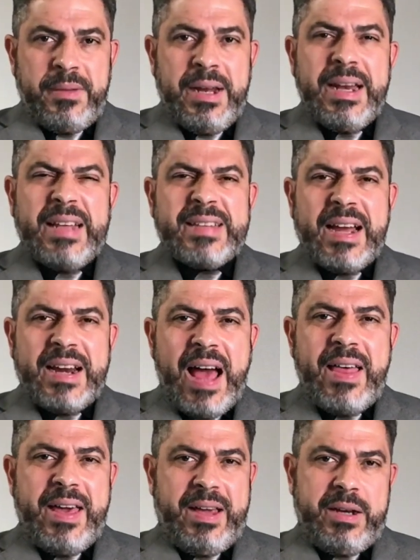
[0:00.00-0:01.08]
las
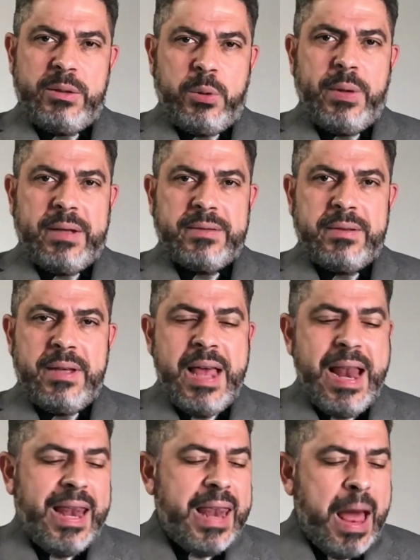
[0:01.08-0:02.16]
sagradas escrituras,
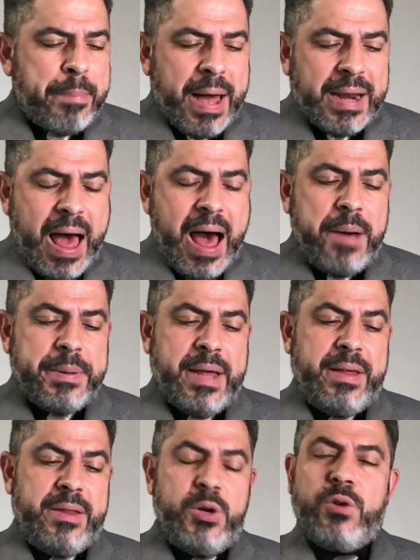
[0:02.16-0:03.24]
la palabra
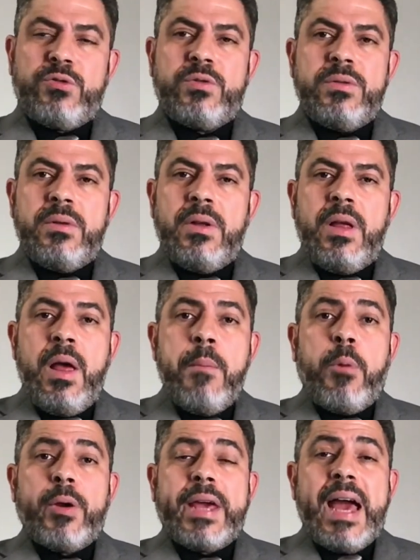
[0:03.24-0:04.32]
de Dios.
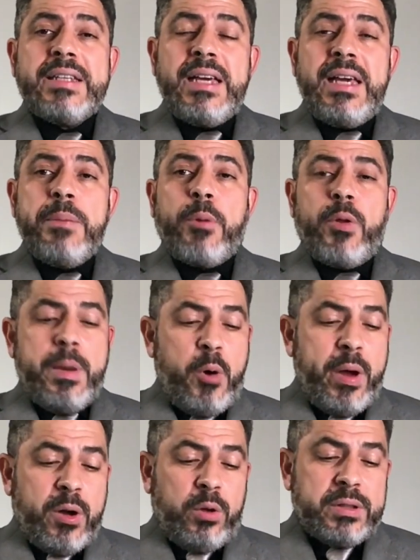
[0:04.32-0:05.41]
Porque allí podemos
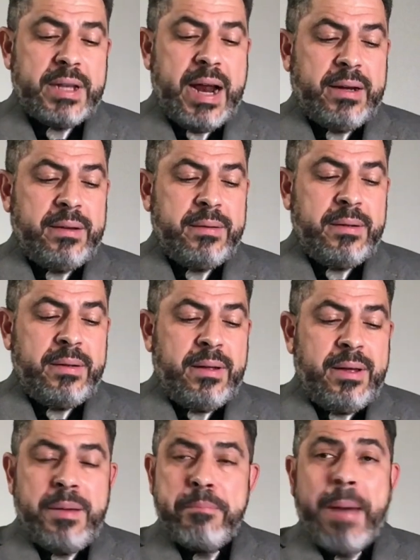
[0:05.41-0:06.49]
encontrar
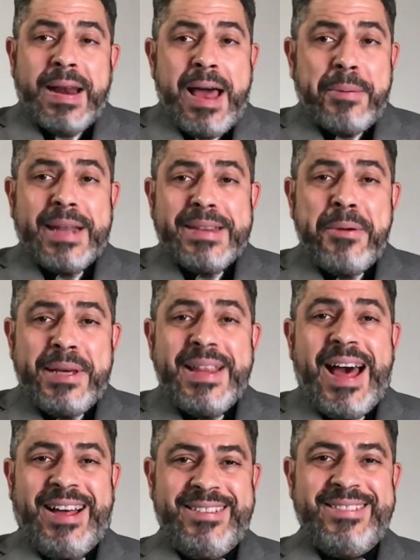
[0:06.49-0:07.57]
palabras de
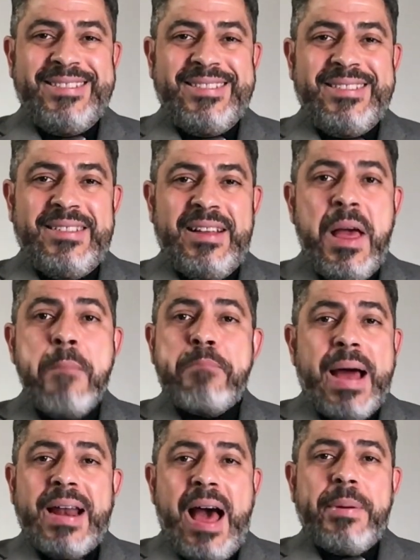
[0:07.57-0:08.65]
vida.
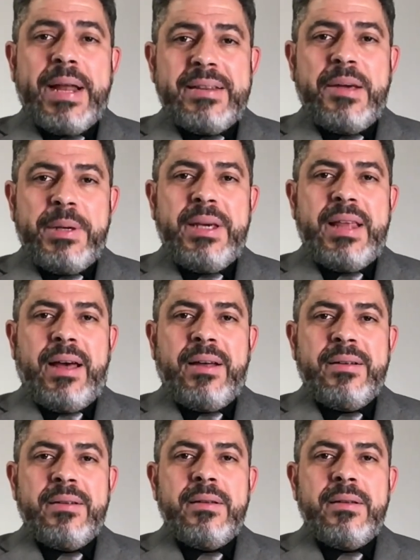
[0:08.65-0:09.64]
Palabras de vida